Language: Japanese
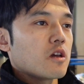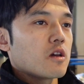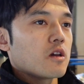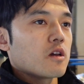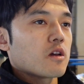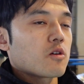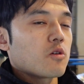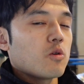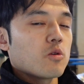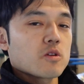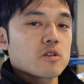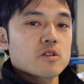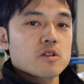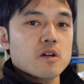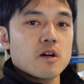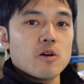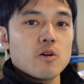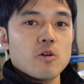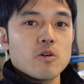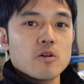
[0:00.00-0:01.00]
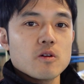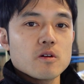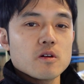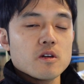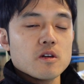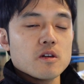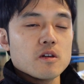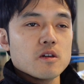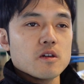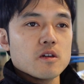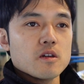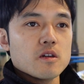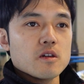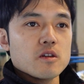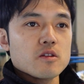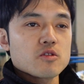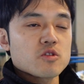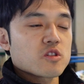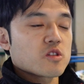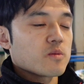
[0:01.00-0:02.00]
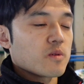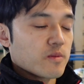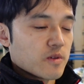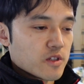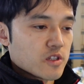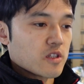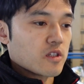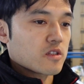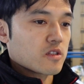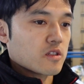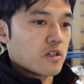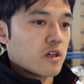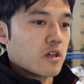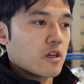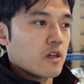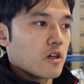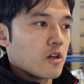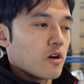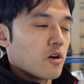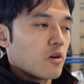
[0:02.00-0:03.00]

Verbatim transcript: えー、効率化を、えー、進みましてですね、